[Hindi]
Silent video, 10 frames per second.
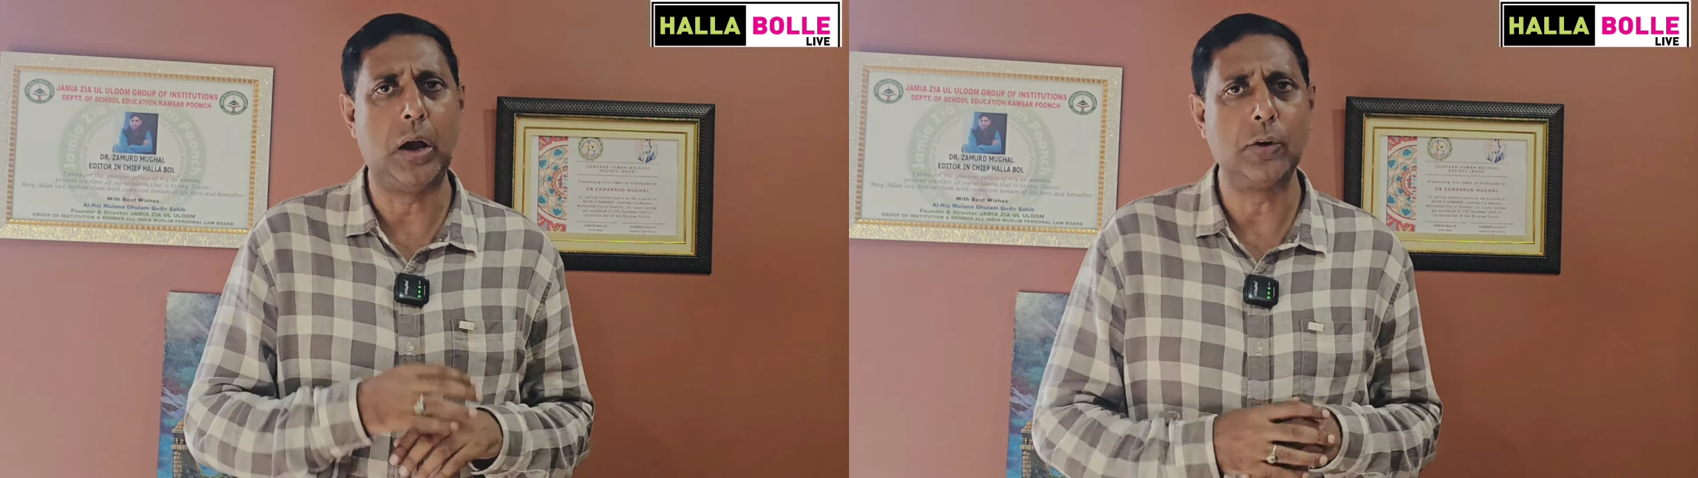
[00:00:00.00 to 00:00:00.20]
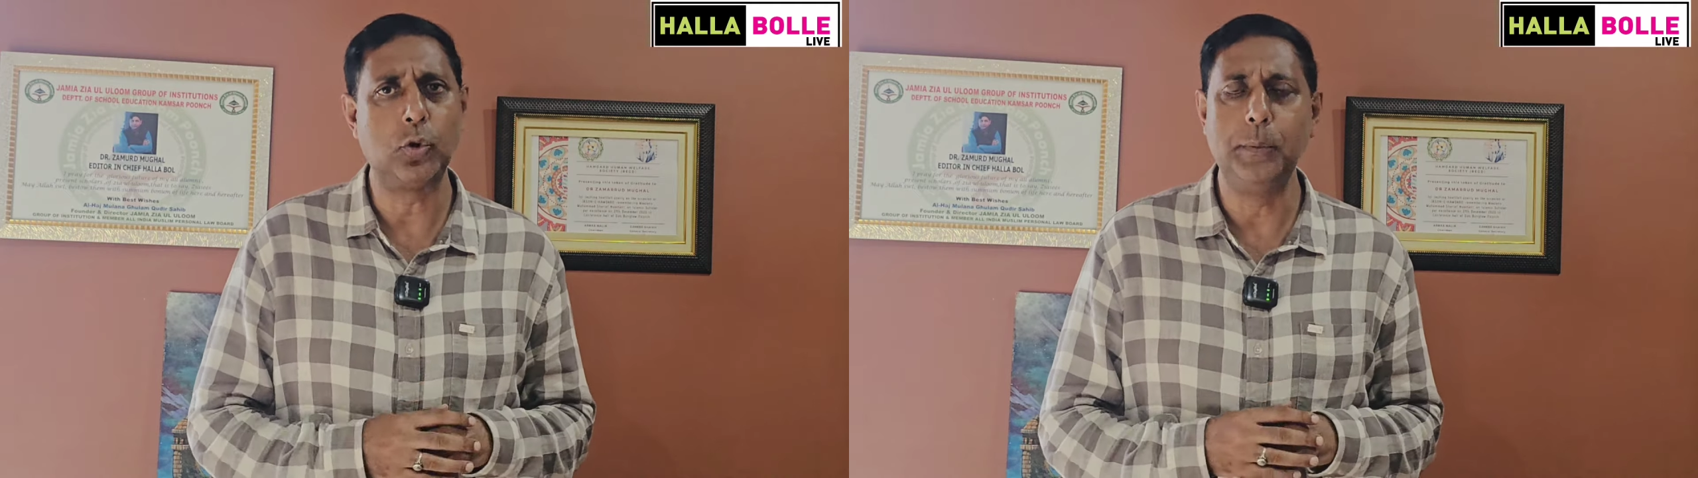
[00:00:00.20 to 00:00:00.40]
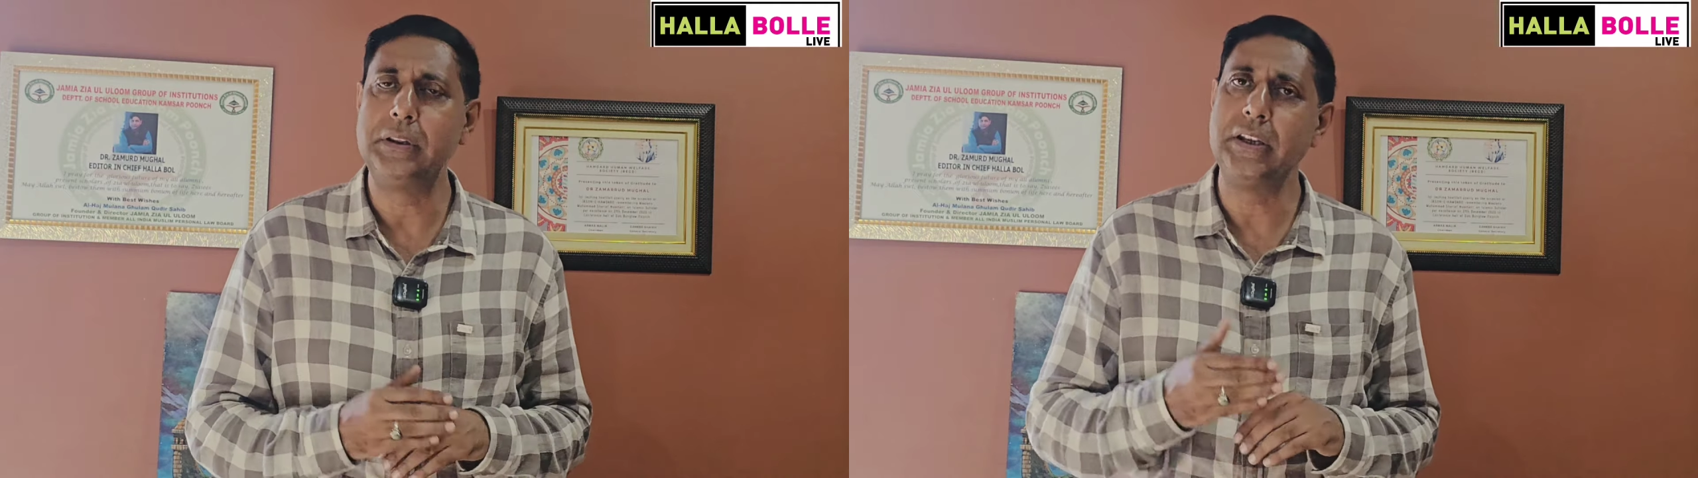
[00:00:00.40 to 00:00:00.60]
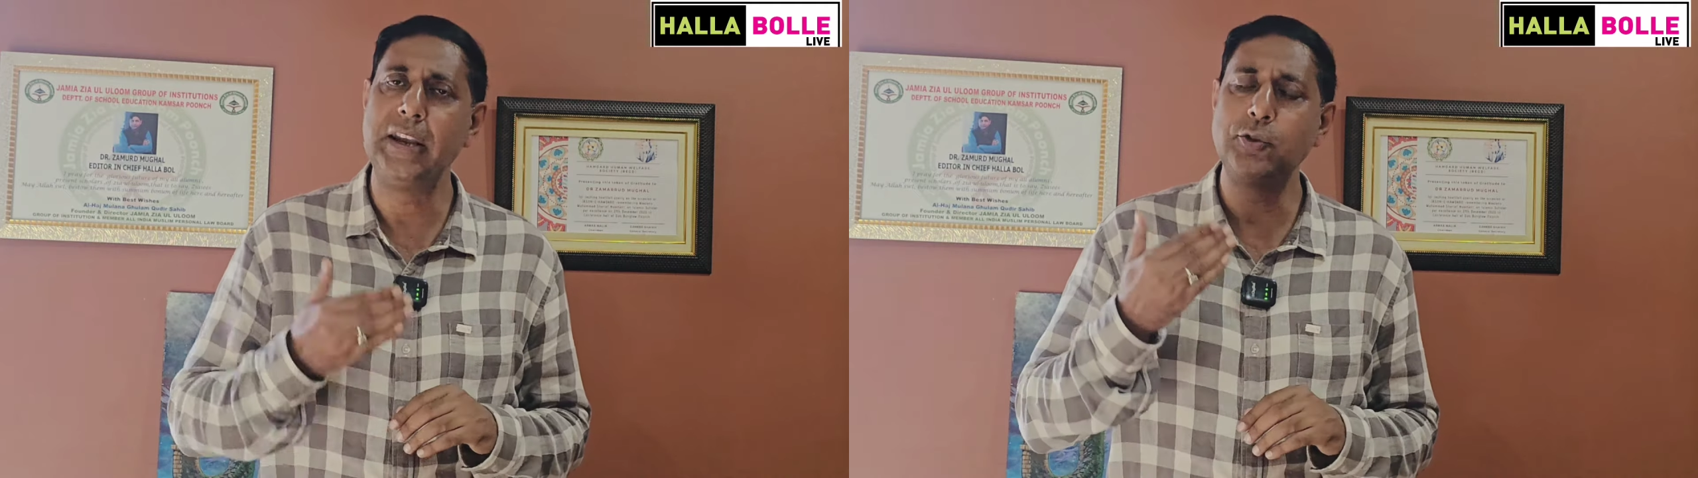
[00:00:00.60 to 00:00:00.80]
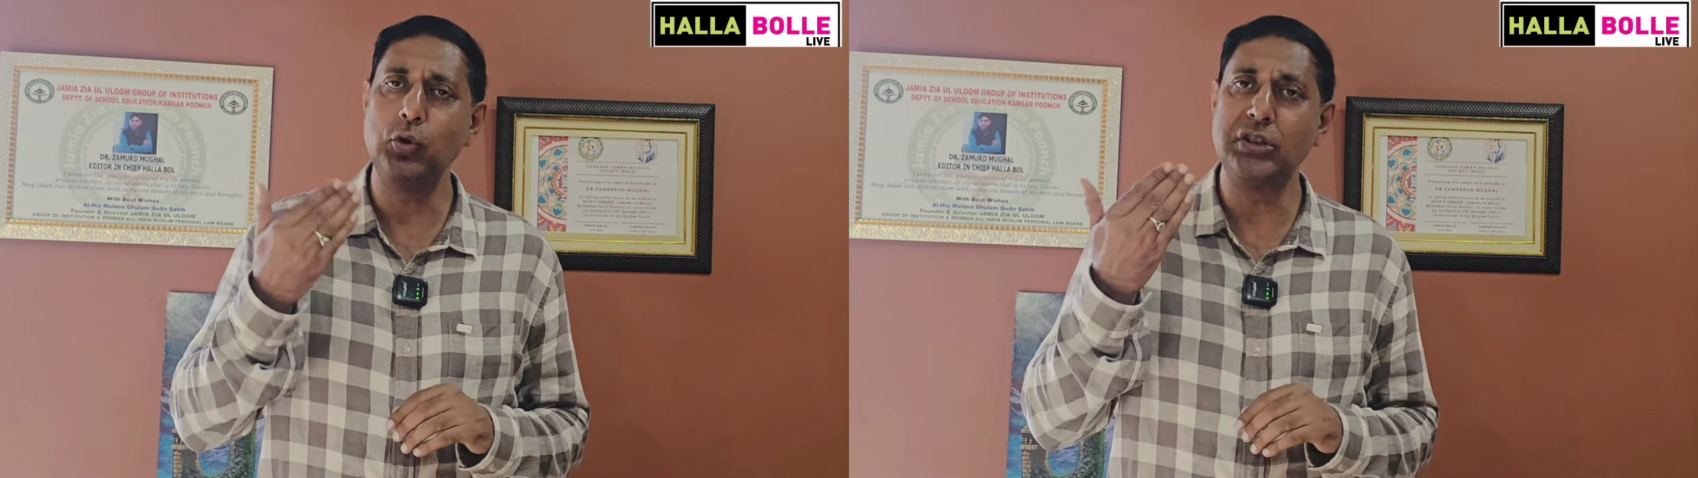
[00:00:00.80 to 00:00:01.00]
खान को मिलती
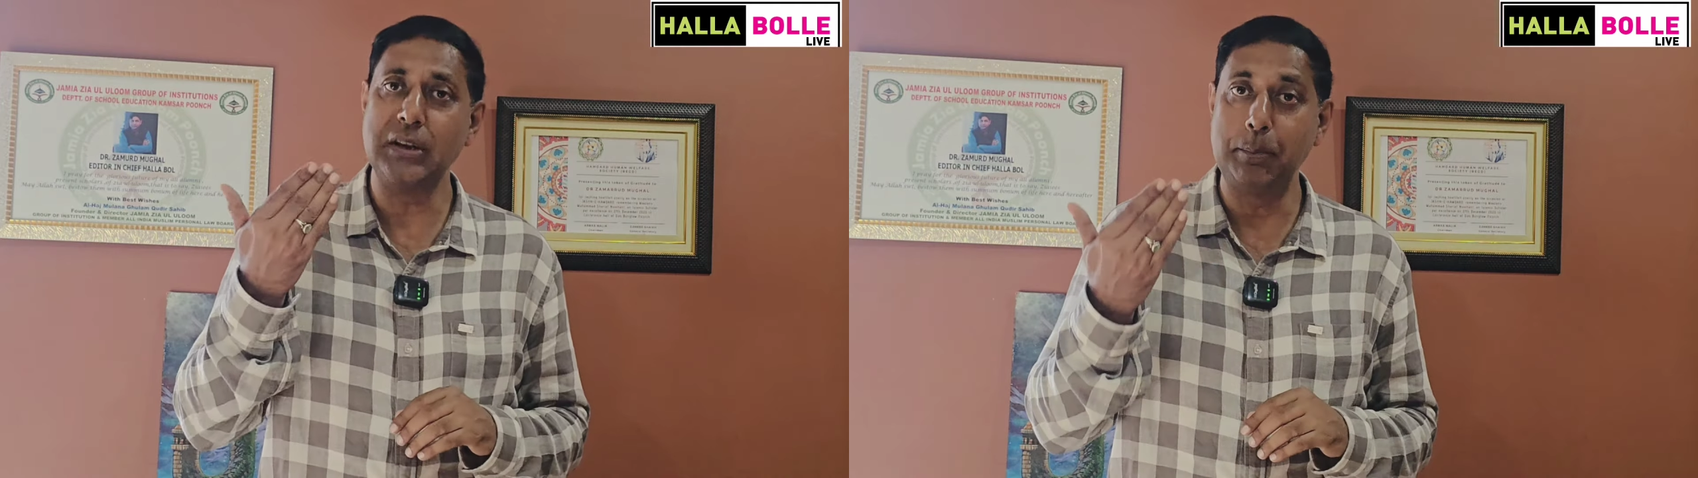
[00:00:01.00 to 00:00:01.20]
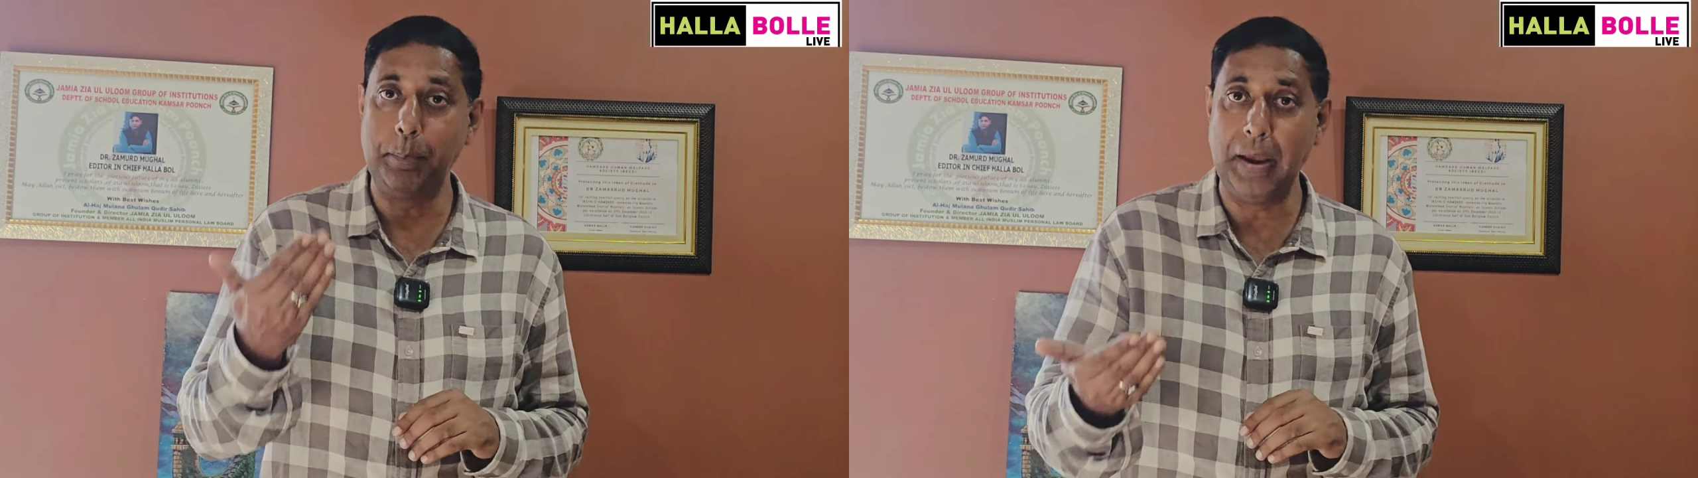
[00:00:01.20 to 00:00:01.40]
है जो इससे